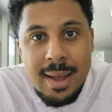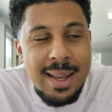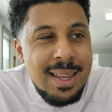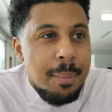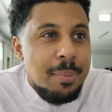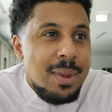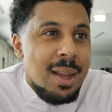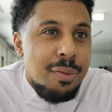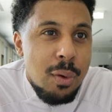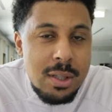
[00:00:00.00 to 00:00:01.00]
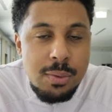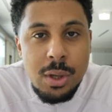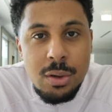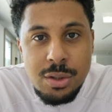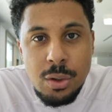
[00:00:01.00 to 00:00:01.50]
Ich habe davor
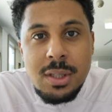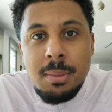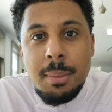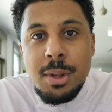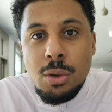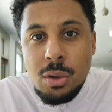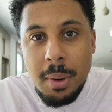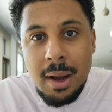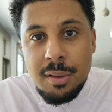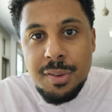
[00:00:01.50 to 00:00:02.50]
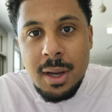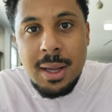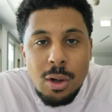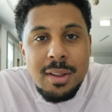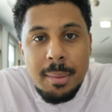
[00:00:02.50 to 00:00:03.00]
2019 mal mit YouTube angefangen,
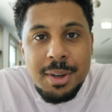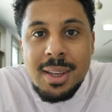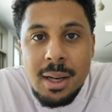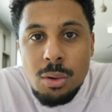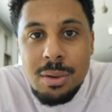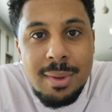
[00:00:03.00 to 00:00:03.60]
konnte es aber nicht genau,